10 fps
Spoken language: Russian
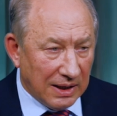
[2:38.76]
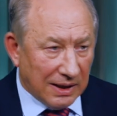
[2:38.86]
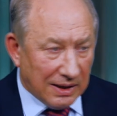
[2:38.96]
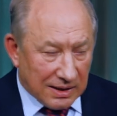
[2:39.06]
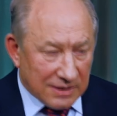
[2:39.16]

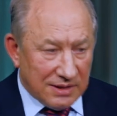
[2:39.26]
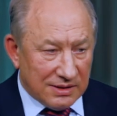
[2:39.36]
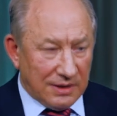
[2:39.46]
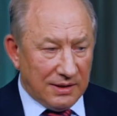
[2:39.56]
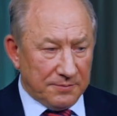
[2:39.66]

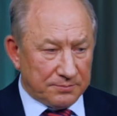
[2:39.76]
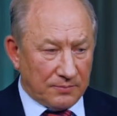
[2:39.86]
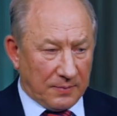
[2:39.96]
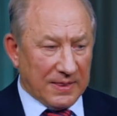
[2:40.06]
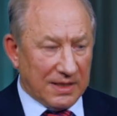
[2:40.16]
Родители
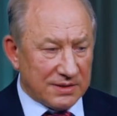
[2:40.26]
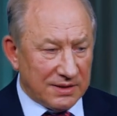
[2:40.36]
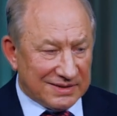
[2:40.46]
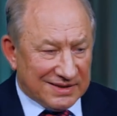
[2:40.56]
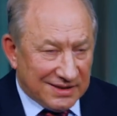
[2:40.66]

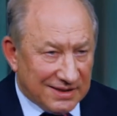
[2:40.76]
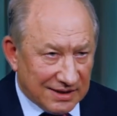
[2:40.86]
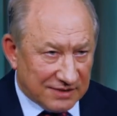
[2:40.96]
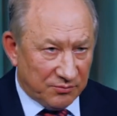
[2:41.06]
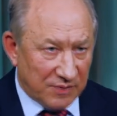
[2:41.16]
должны
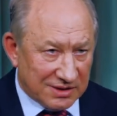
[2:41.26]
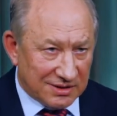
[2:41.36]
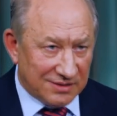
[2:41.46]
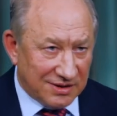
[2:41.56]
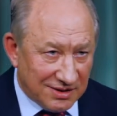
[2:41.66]
сидеть
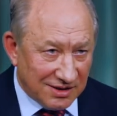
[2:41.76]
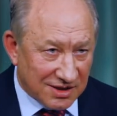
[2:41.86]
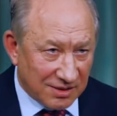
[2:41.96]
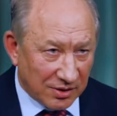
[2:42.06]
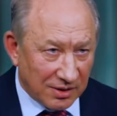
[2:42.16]
вместе с
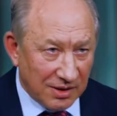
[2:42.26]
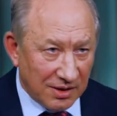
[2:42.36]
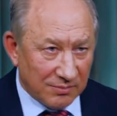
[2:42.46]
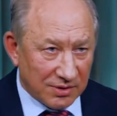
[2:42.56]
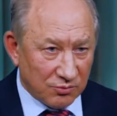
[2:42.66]
детишками –
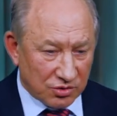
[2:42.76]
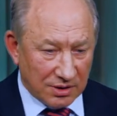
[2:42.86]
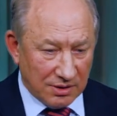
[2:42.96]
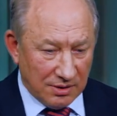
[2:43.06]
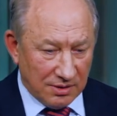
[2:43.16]
Потому
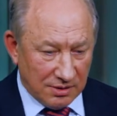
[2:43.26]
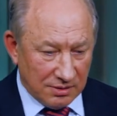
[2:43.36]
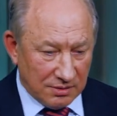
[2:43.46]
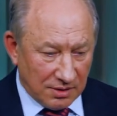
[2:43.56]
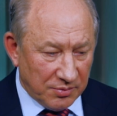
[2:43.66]
что
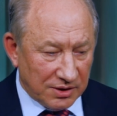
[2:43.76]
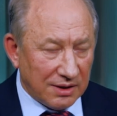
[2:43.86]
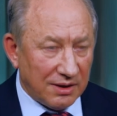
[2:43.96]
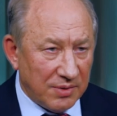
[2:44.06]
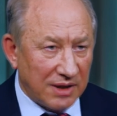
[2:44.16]
э,
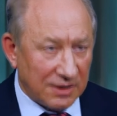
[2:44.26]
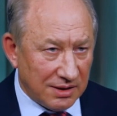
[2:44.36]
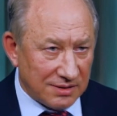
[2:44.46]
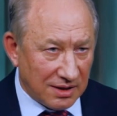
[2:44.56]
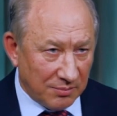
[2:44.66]
ребята, ребята
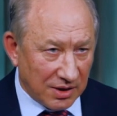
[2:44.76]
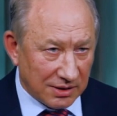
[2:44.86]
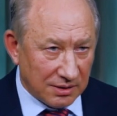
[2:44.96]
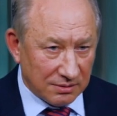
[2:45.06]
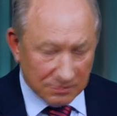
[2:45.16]
есть
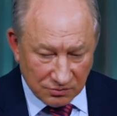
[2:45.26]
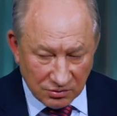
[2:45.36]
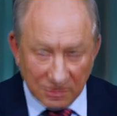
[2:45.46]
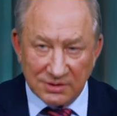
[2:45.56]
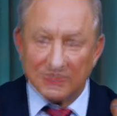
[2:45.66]
ребята. У
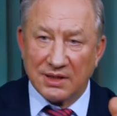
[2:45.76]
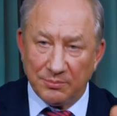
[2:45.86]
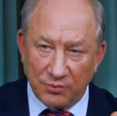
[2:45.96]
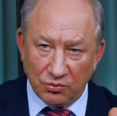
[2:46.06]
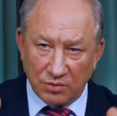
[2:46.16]
них здесь
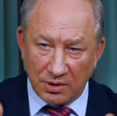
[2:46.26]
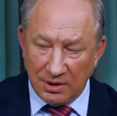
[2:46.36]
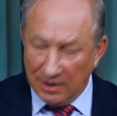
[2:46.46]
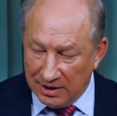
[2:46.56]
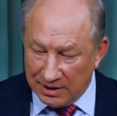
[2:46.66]
компьютер,
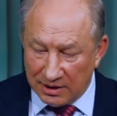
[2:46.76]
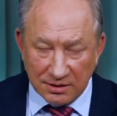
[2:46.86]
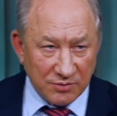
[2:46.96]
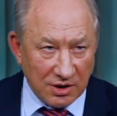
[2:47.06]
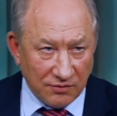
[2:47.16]
а
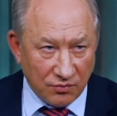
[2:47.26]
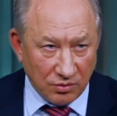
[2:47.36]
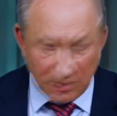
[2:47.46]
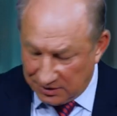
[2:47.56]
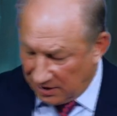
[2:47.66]
рядом
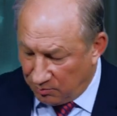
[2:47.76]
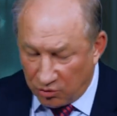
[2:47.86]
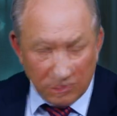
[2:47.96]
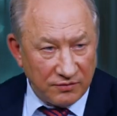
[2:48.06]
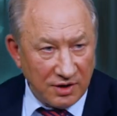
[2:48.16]
телефон. Там
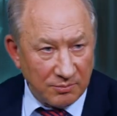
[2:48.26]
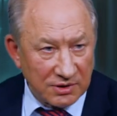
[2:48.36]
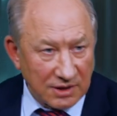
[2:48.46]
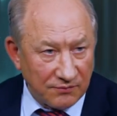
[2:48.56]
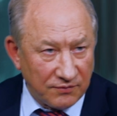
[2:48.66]

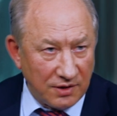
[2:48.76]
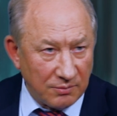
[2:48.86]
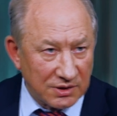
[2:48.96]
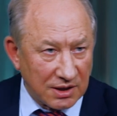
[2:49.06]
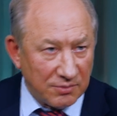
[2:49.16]
мультфильмы, там
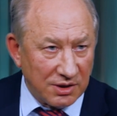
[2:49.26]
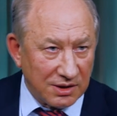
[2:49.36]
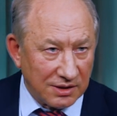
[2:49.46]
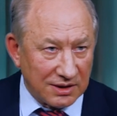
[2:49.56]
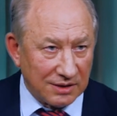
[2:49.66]
фильмы, там
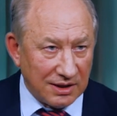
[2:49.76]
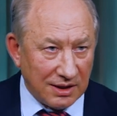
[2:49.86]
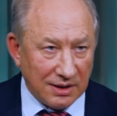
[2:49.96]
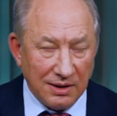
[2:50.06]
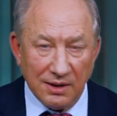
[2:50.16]
игры и так
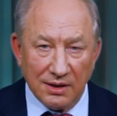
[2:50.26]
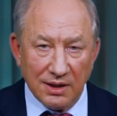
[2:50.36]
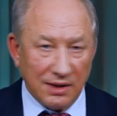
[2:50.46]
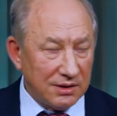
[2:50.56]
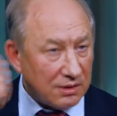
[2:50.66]
далее.
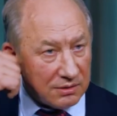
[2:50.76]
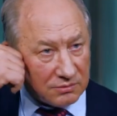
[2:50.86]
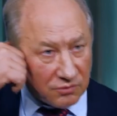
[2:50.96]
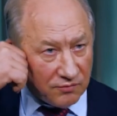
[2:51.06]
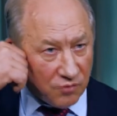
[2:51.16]
И они
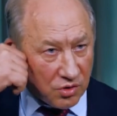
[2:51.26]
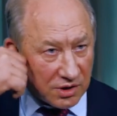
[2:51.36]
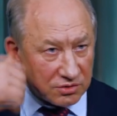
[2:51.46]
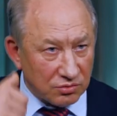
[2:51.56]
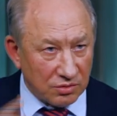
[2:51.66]
в
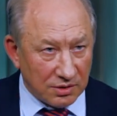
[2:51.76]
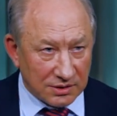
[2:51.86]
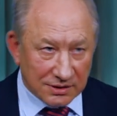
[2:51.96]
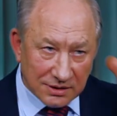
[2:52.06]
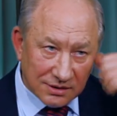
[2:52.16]
ухо сунули,
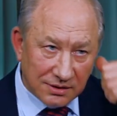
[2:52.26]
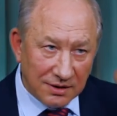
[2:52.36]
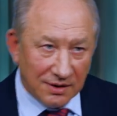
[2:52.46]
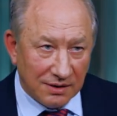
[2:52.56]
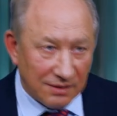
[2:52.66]
так сказать,
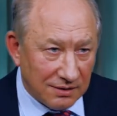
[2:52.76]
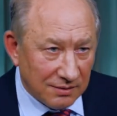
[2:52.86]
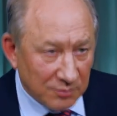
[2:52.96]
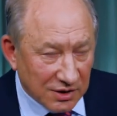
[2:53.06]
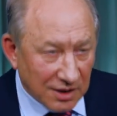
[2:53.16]

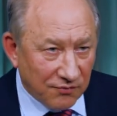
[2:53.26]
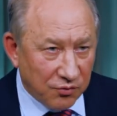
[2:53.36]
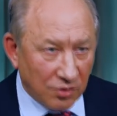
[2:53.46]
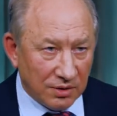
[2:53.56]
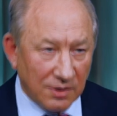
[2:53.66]
э,
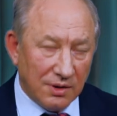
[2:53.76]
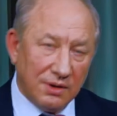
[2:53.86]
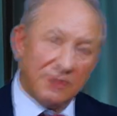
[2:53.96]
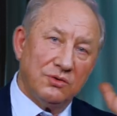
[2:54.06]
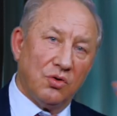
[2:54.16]
микрофон,
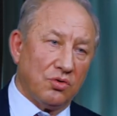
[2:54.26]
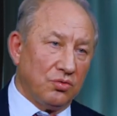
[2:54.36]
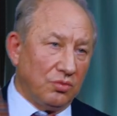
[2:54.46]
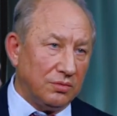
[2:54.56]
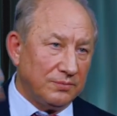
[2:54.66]

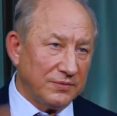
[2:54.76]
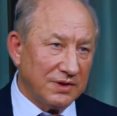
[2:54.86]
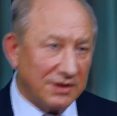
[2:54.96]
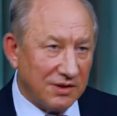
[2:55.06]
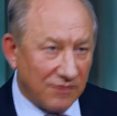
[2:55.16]
ногу
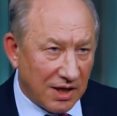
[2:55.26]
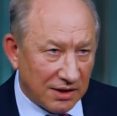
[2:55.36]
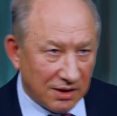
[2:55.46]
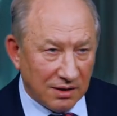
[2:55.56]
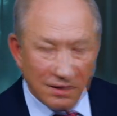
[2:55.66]
на
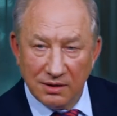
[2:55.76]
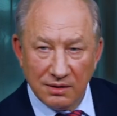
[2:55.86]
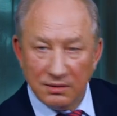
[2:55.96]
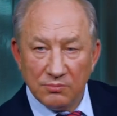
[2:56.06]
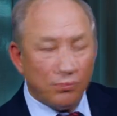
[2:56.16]
диване.
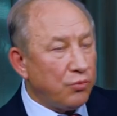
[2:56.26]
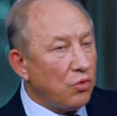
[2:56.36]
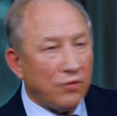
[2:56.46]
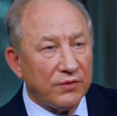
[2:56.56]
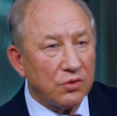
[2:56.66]

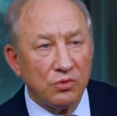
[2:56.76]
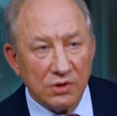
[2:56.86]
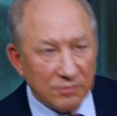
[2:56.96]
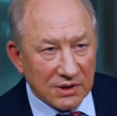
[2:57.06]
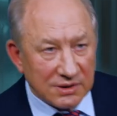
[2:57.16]
Пофигу
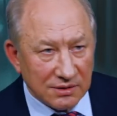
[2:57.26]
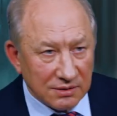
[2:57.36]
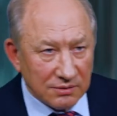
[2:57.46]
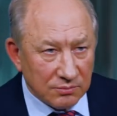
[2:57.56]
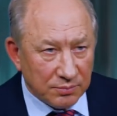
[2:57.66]
им эти
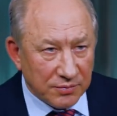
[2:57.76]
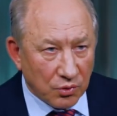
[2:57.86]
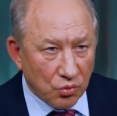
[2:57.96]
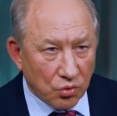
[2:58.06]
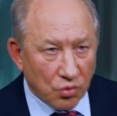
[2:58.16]
э,
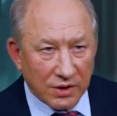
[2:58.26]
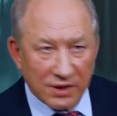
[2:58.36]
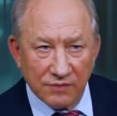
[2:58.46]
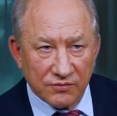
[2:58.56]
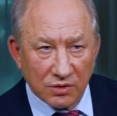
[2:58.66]

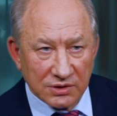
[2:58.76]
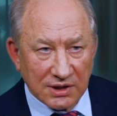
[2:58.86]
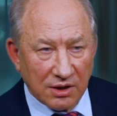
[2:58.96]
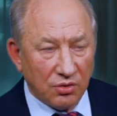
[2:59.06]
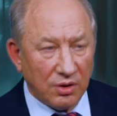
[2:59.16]
уроки и все
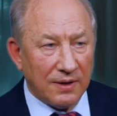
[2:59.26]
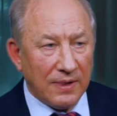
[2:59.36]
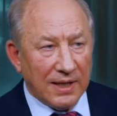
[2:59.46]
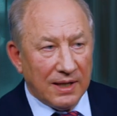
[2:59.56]
остальное.